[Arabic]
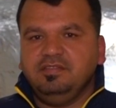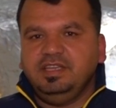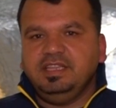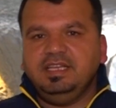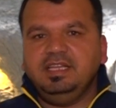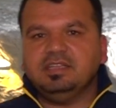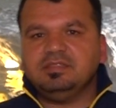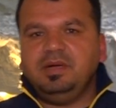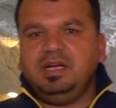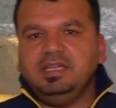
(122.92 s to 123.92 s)
في ظل
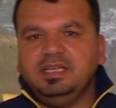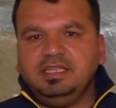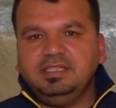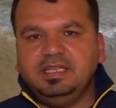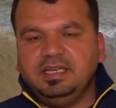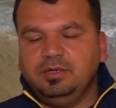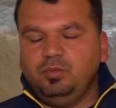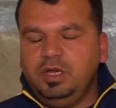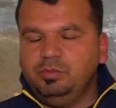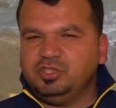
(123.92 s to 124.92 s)
أطماع الاحتلال
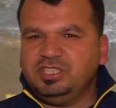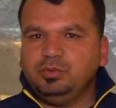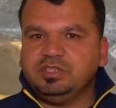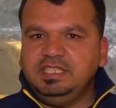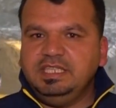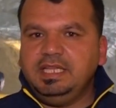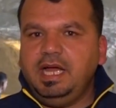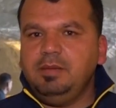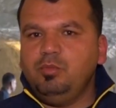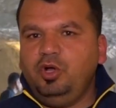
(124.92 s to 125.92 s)

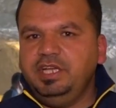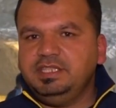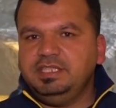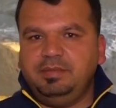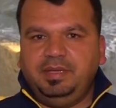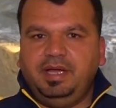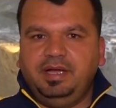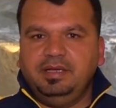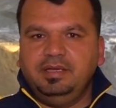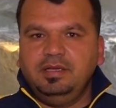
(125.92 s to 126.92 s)
والمستوطنين المحيطين بها
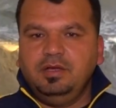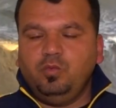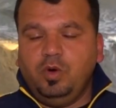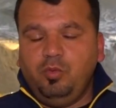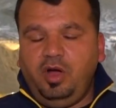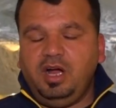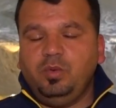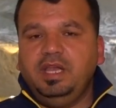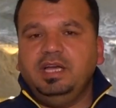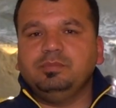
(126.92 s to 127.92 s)

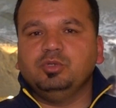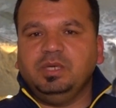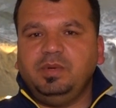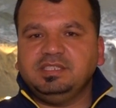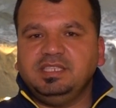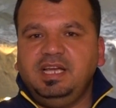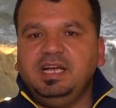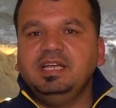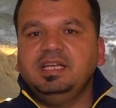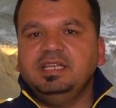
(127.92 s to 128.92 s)
ومحاولات متواصلة
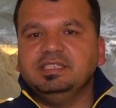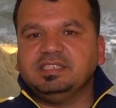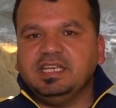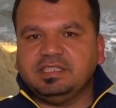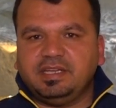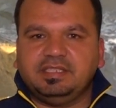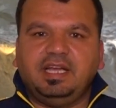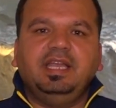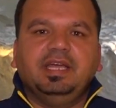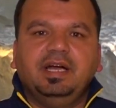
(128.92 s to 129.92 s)
للسيطرة
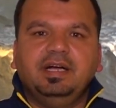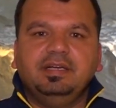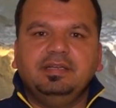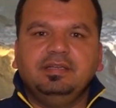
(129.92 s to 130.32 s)
عليها